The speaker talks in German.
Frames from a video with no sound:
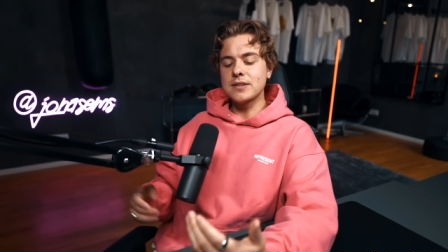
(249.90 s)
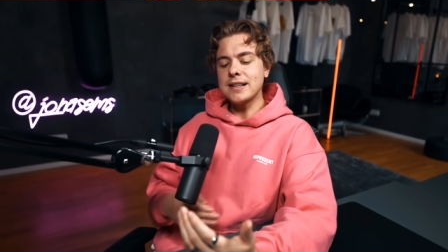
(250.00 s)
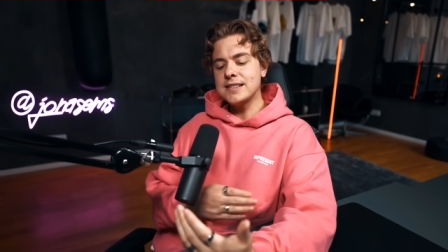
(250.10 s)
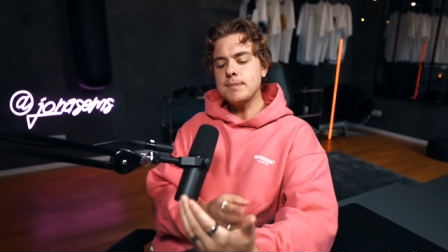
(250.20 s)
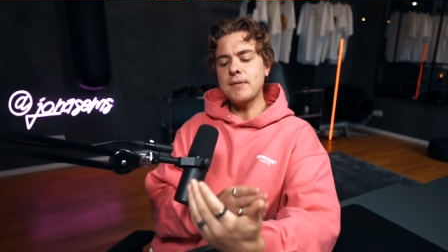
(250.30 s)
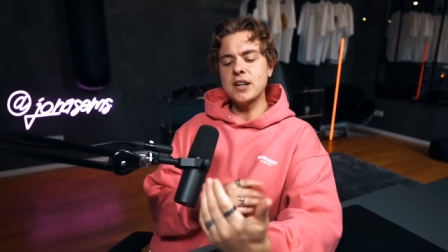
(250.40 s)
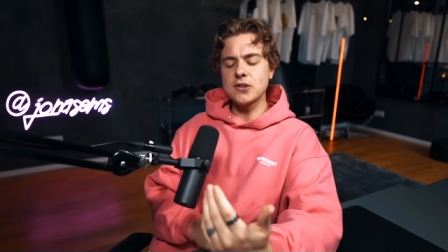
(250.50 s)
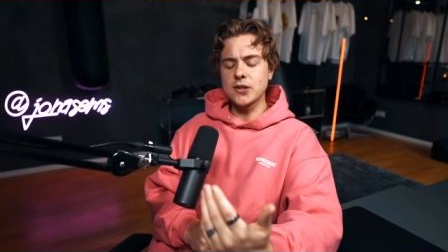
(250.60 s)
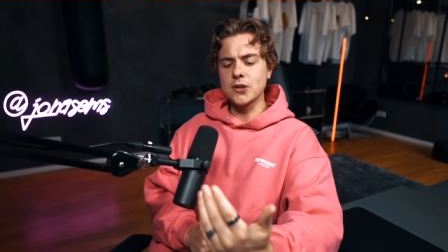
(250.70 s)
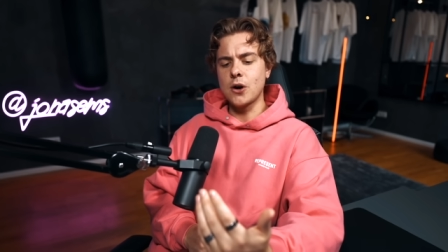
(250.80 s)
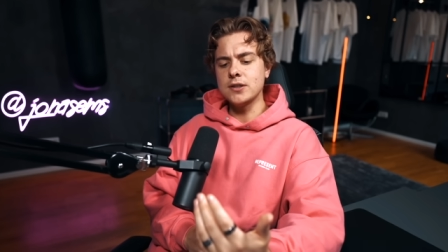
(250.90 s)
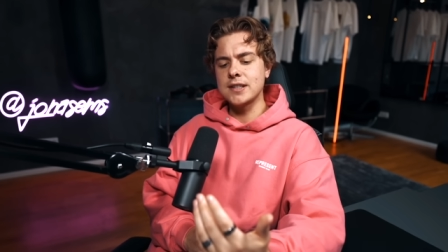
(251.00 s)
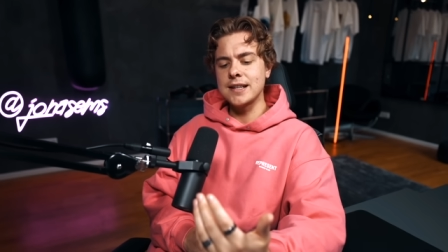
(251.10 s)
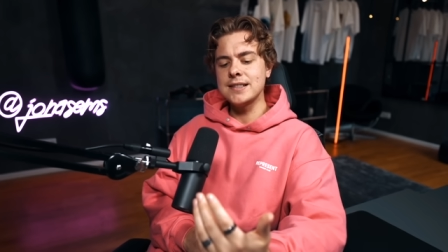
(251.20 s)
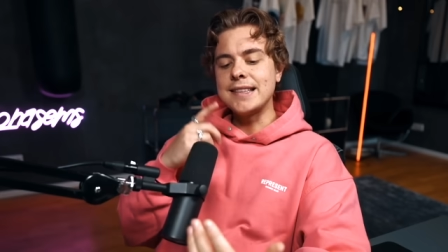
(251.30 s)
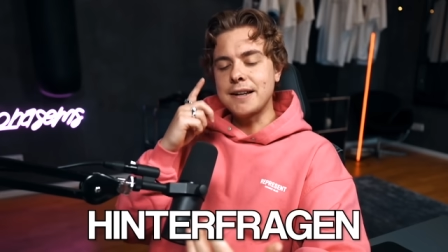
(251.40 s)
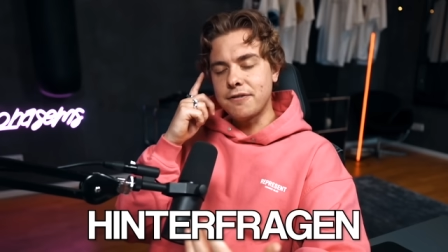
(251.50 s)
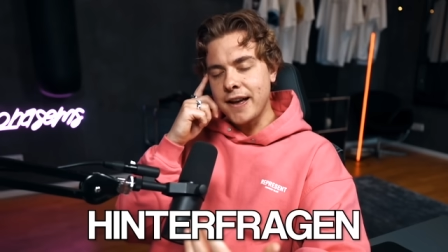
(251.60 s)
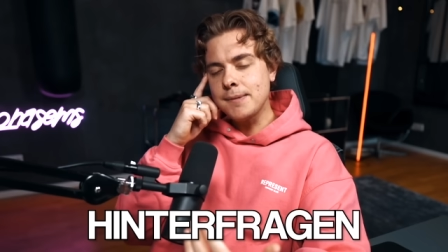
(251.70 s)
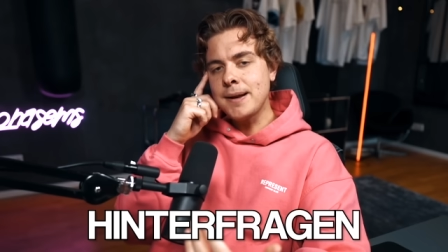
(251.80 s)
und dann sieht man wieder solchen Content, dann
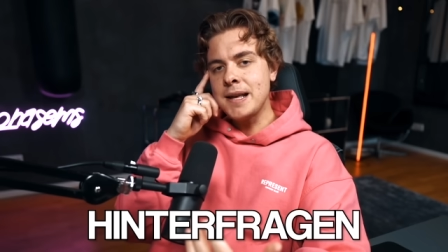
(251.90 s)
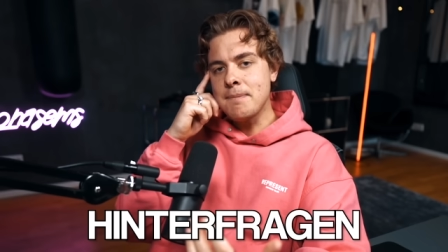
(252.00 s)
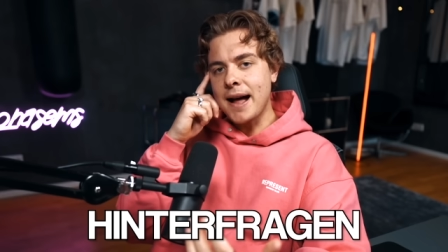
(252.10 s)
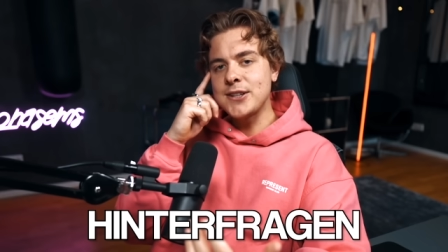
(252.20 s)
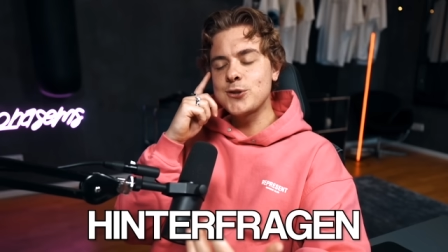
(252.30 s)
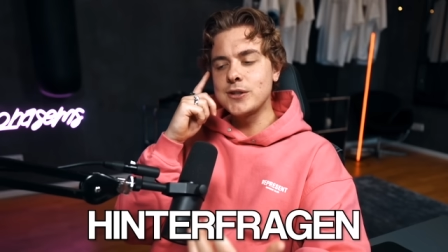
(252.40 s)
fängt man eben an zu